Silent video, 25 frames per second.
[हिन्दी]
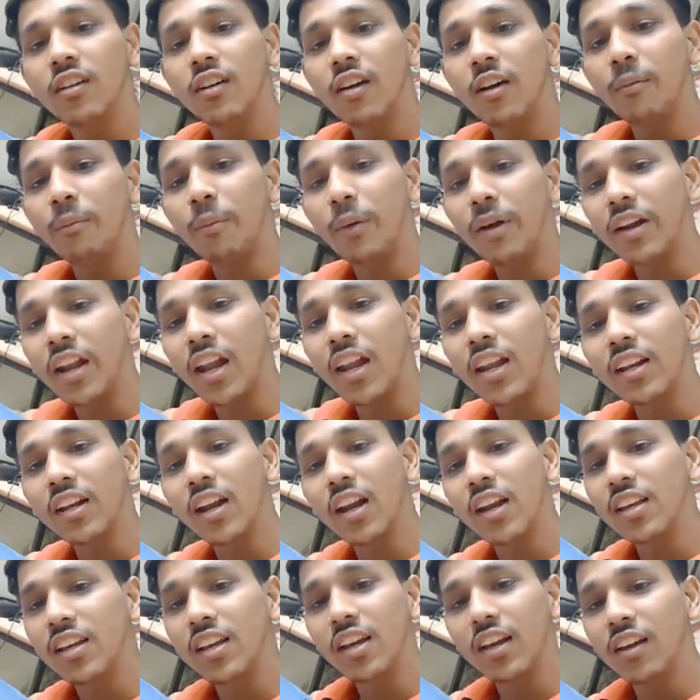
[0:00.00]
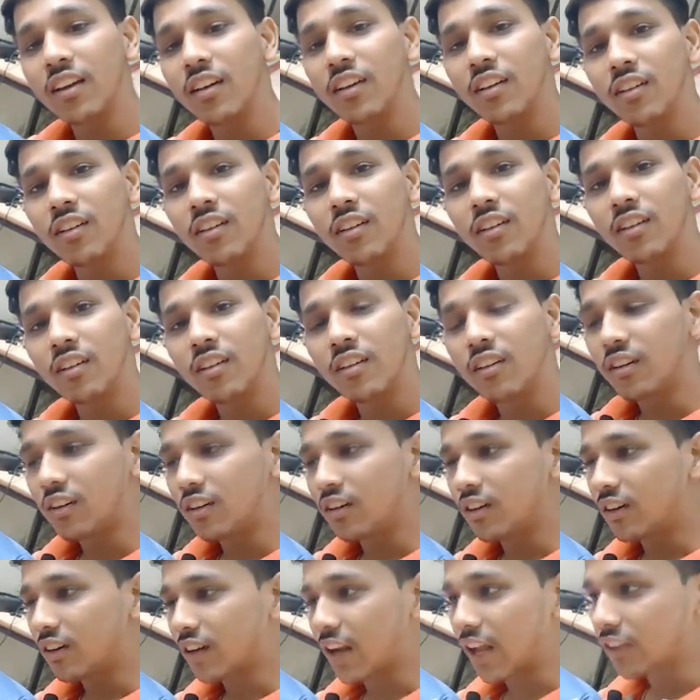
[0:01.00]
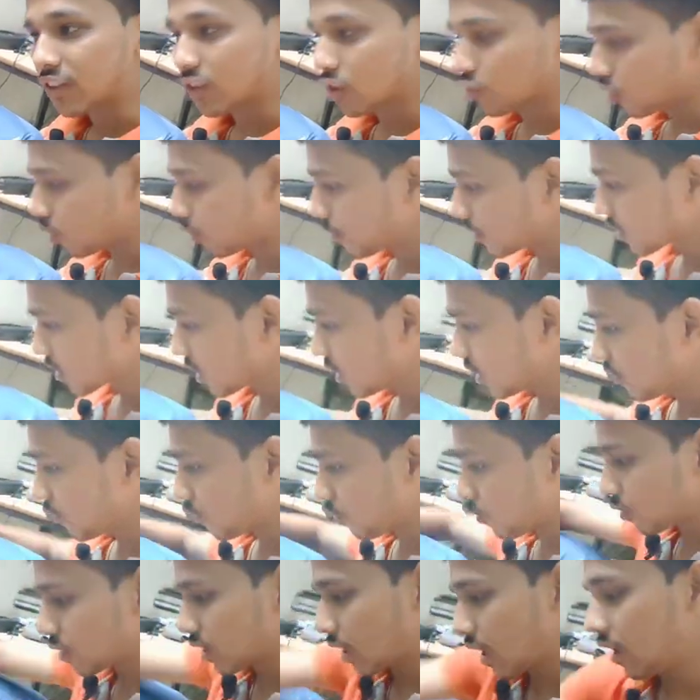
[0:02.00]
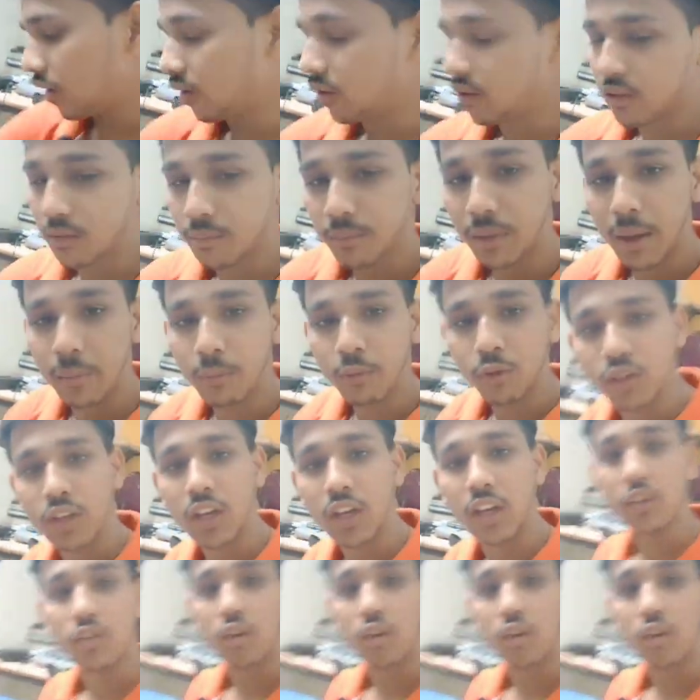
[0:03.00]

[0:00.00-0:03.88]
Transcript: पढ़ना लिखना नहीं है रात के दो बज रहे हैं फ़ोन कहाँ है मैं आपको दिखाता हूँ